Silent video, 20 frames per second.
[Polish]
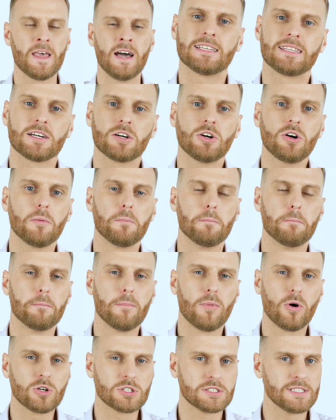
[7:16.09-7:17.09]
dlatego
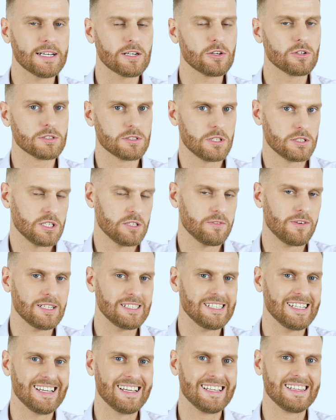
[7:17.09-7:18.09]
można go
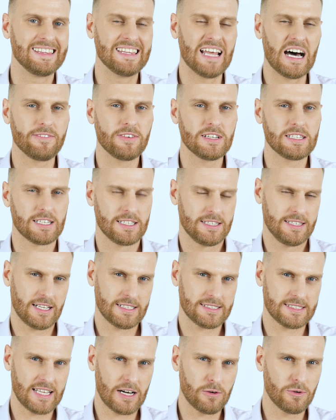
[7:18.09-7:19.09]
stosować nawet na
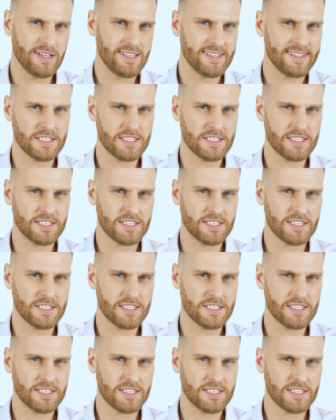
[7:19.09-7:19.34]
stałe.